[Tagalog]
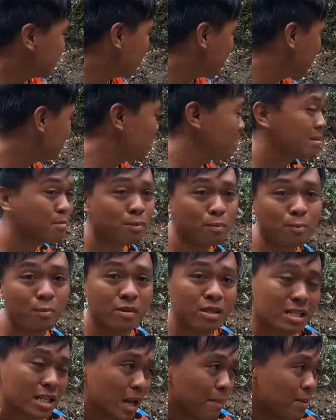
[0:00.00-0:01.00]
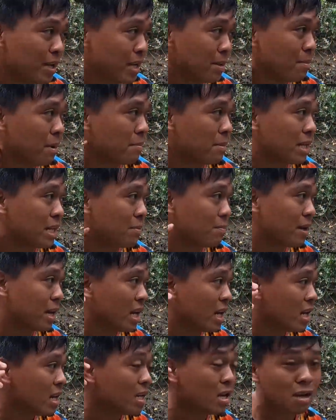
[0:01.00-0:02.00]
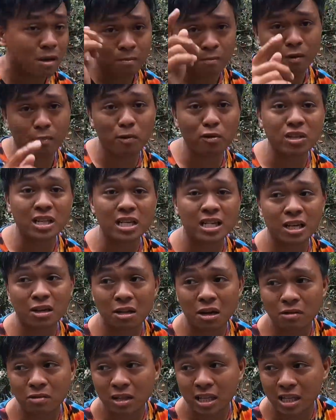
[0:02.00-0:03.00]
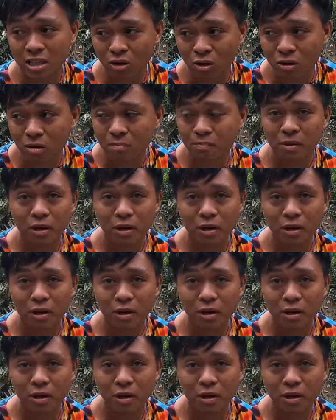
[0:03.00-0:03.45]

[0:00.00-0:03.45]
Kasi sabi ni Mama Rebel, pupunta siya daw dito.